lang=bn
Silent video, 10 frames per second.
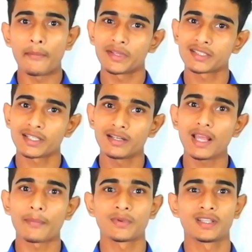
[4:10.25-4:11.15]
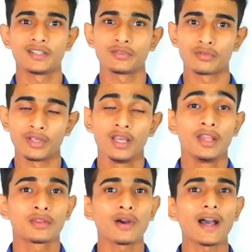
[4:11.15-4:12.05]
আমাদের চ্যানেলটি আপনাদের জন্যই
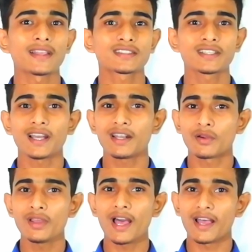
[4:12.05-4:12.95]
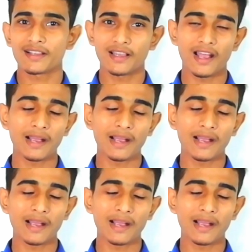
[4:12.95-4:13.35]
তো আজকে আর নয় আর